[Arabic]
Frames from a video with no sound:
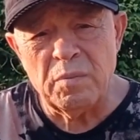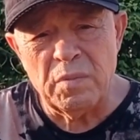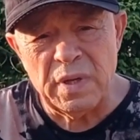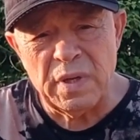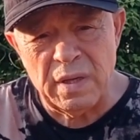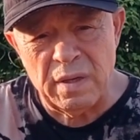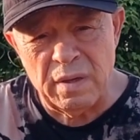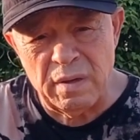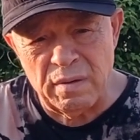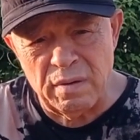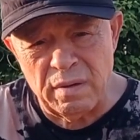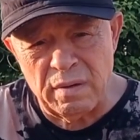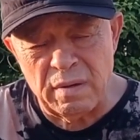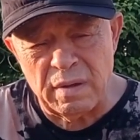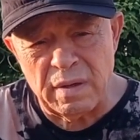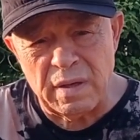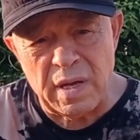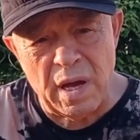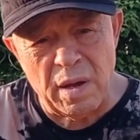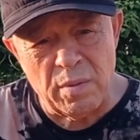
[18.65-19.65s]
من
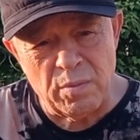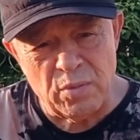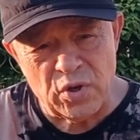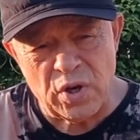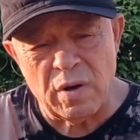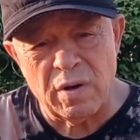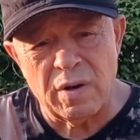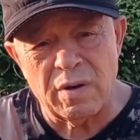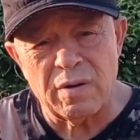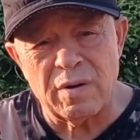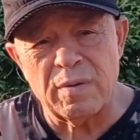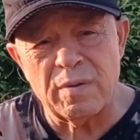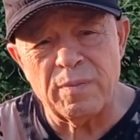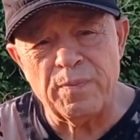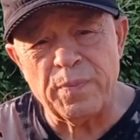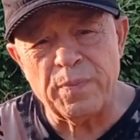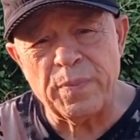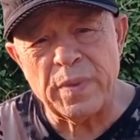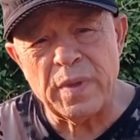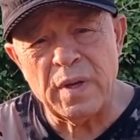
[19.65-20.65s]
كام شهر
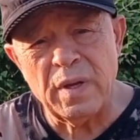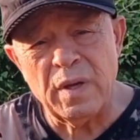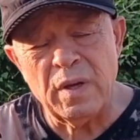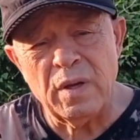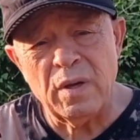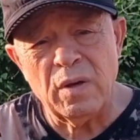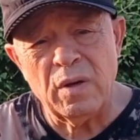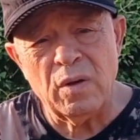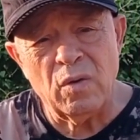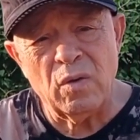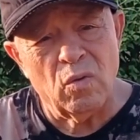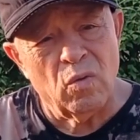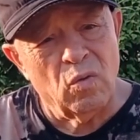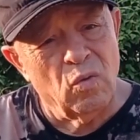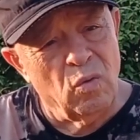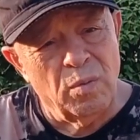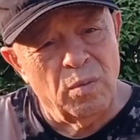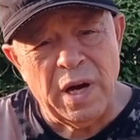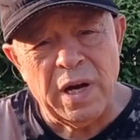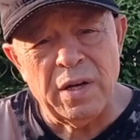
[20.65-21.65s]

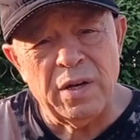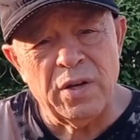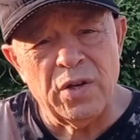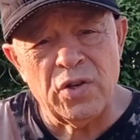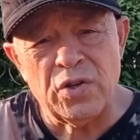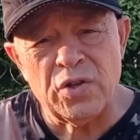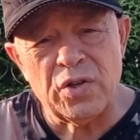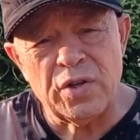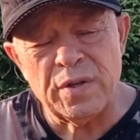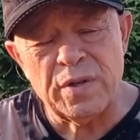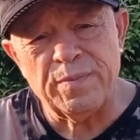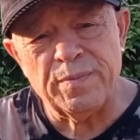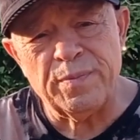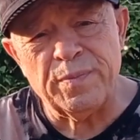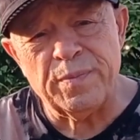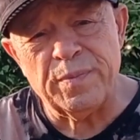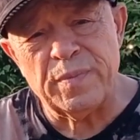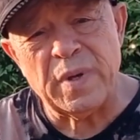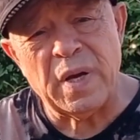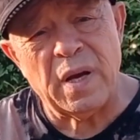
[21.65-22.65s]
ومعلش
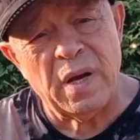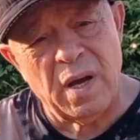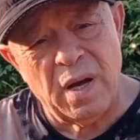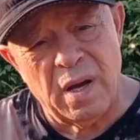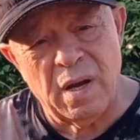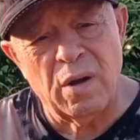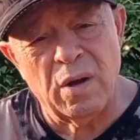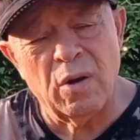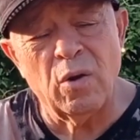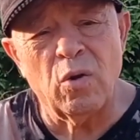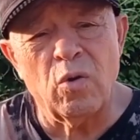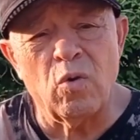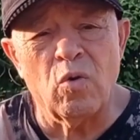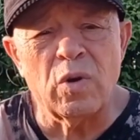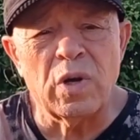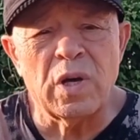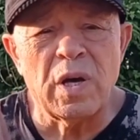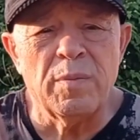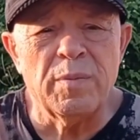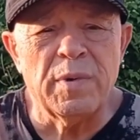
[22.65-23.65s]

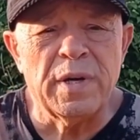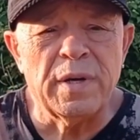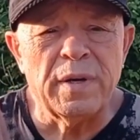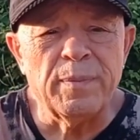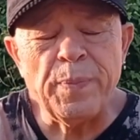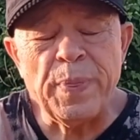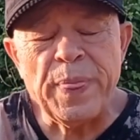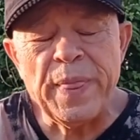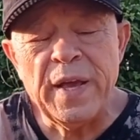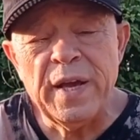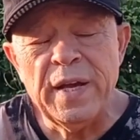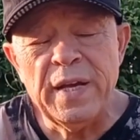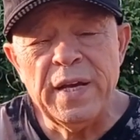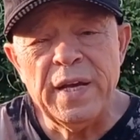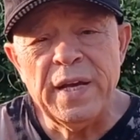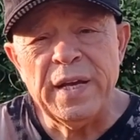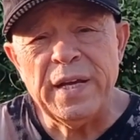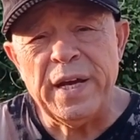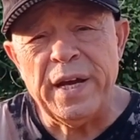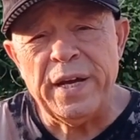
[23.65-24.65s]
حقلكم كمان
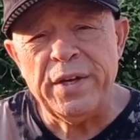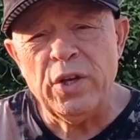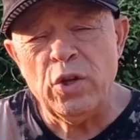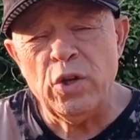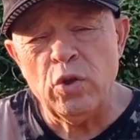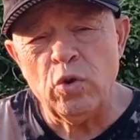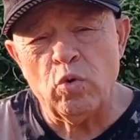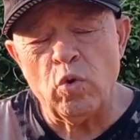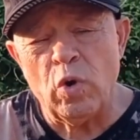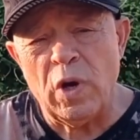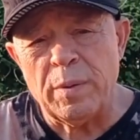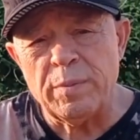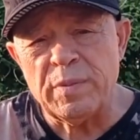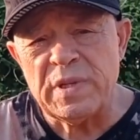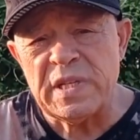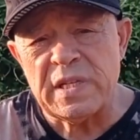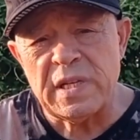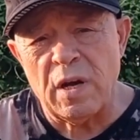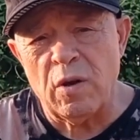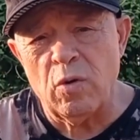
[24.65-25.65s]
يعني انتوا اللي عم
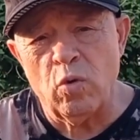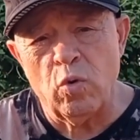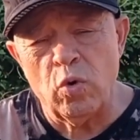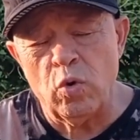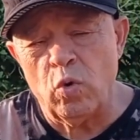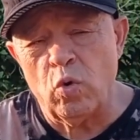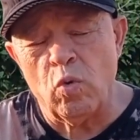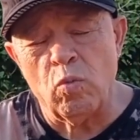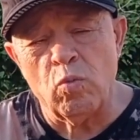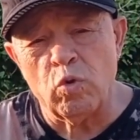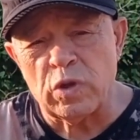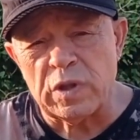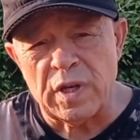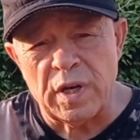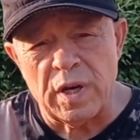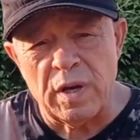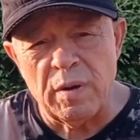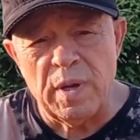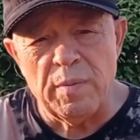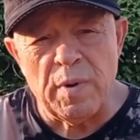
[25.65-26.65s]
تسالوا انه
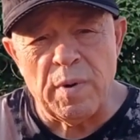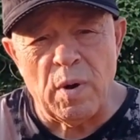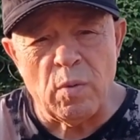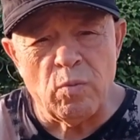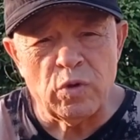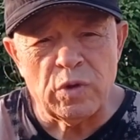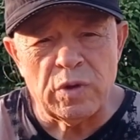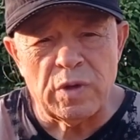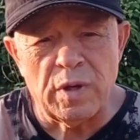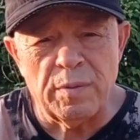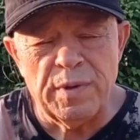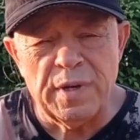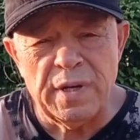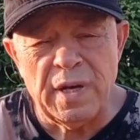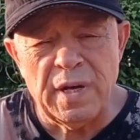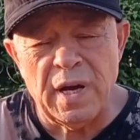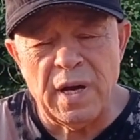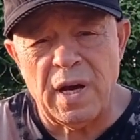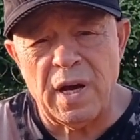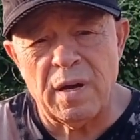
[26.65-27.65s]
مطربه ما مطربه
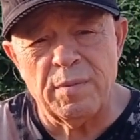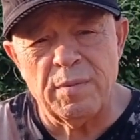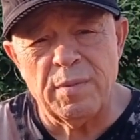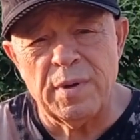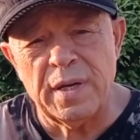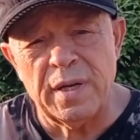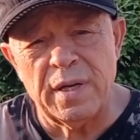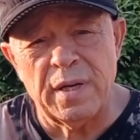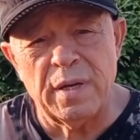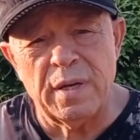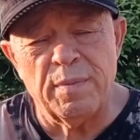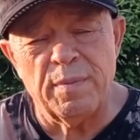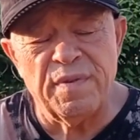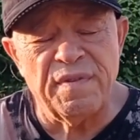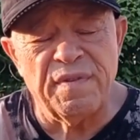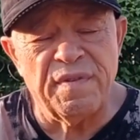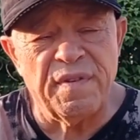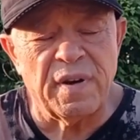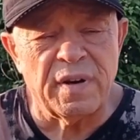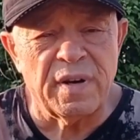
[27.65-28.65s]
يا حبايب
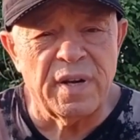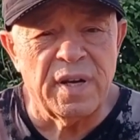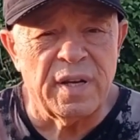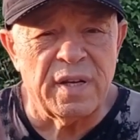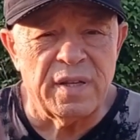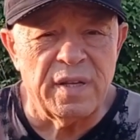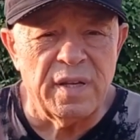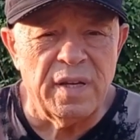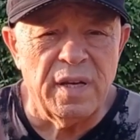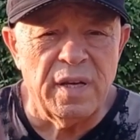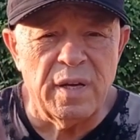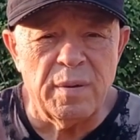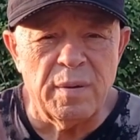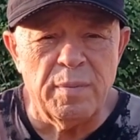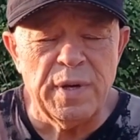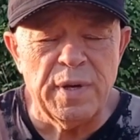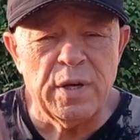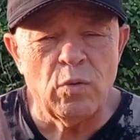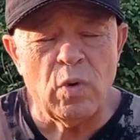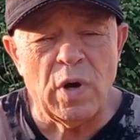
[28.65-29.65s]
فرق
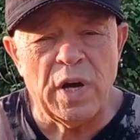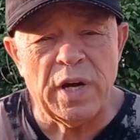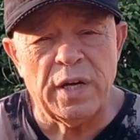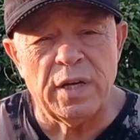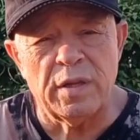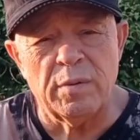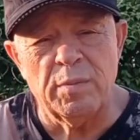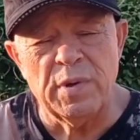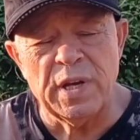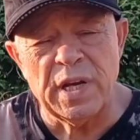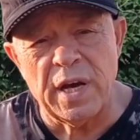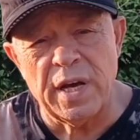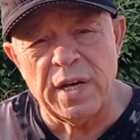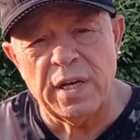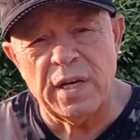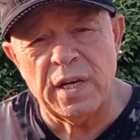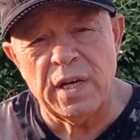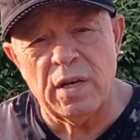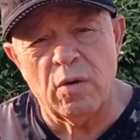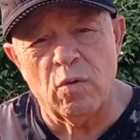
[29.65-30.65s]
كتير بين واحد
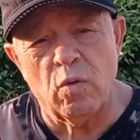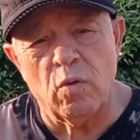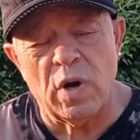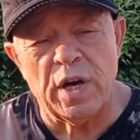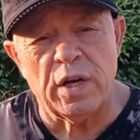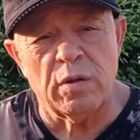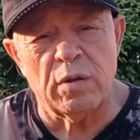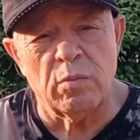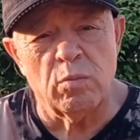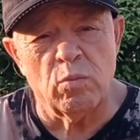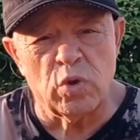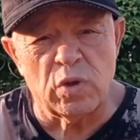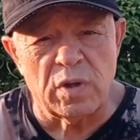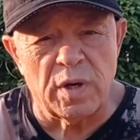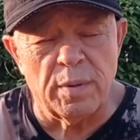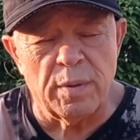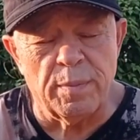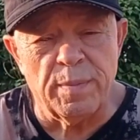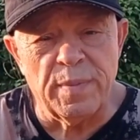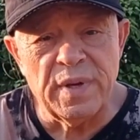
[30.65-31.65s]
بيغني وواحد
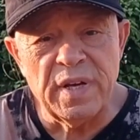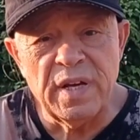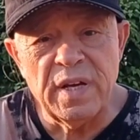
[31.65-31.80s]
مطرب